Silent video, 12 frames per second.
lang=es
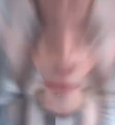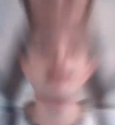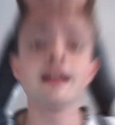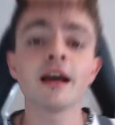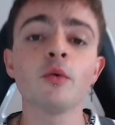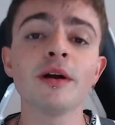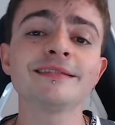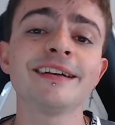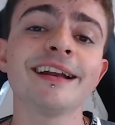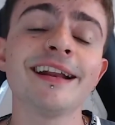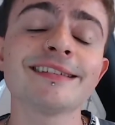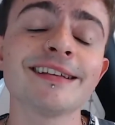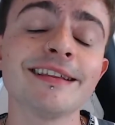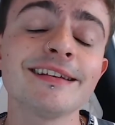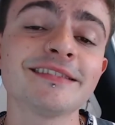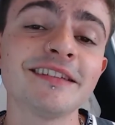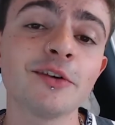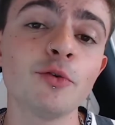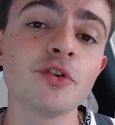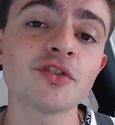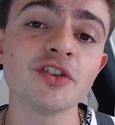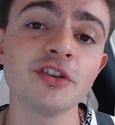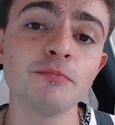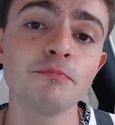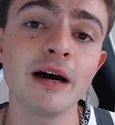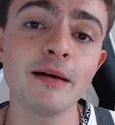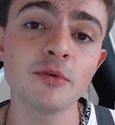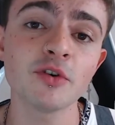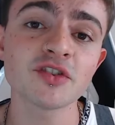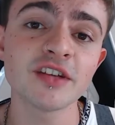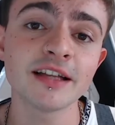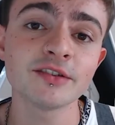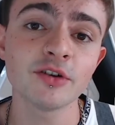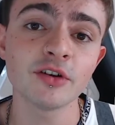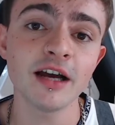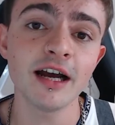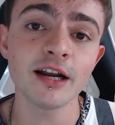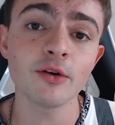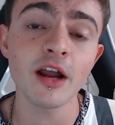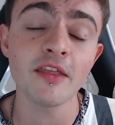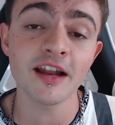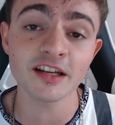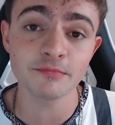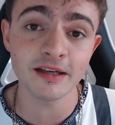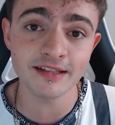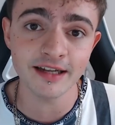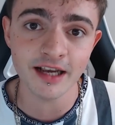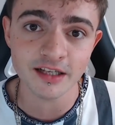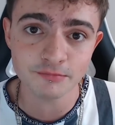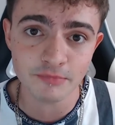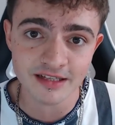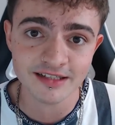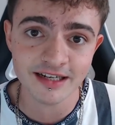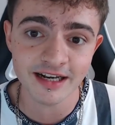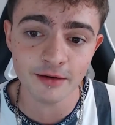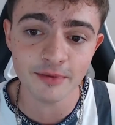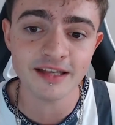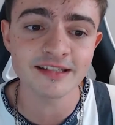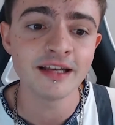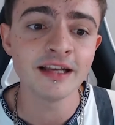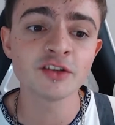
En la cuarta clase de este curso vamos a tocar una de las métricas más claves